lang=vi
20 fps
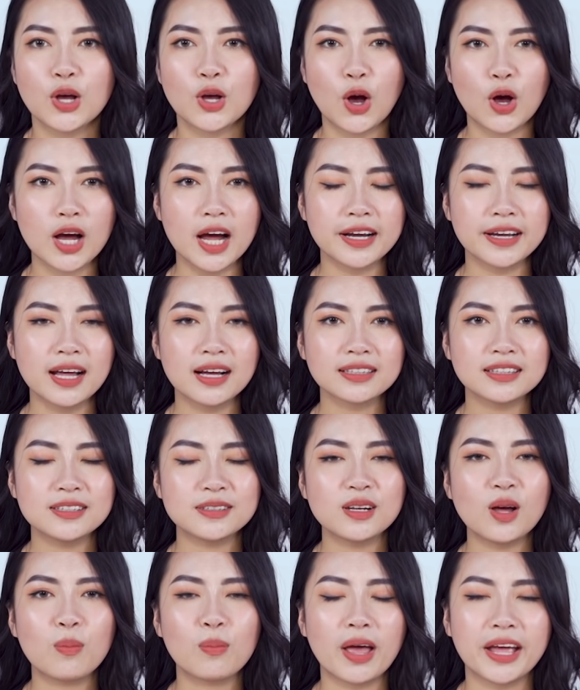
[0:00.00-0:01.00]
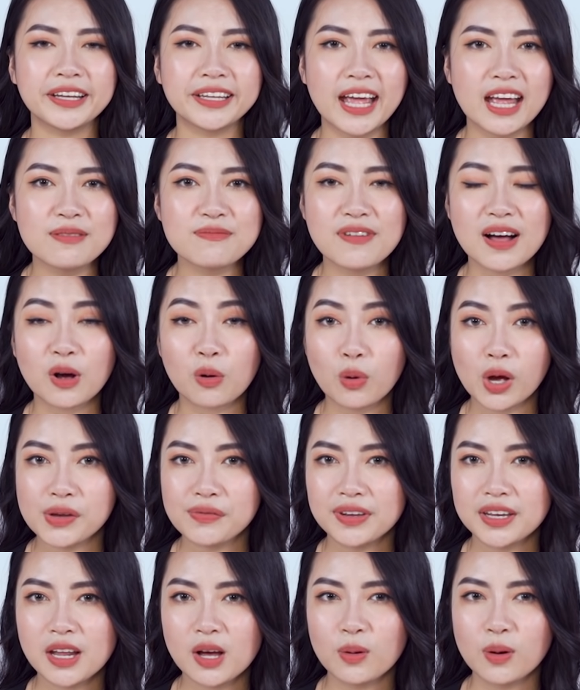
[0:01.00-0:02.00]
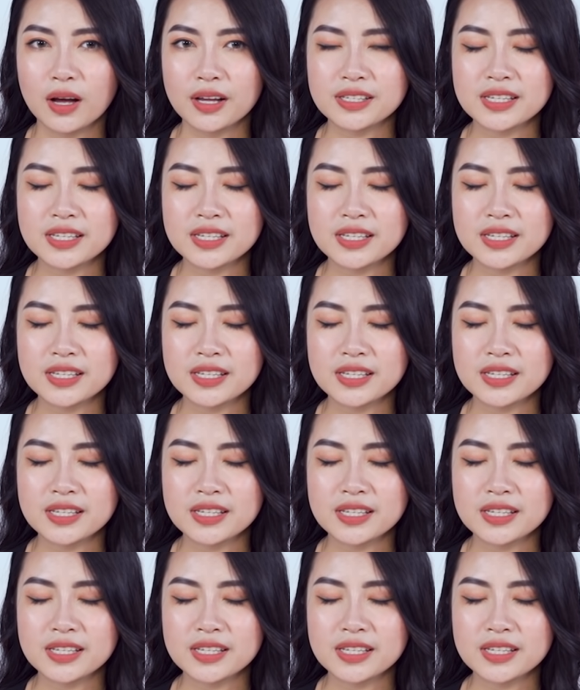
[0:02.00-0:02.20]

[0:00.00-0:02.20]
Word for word: có khả năng tự động lấy nét và quay video ở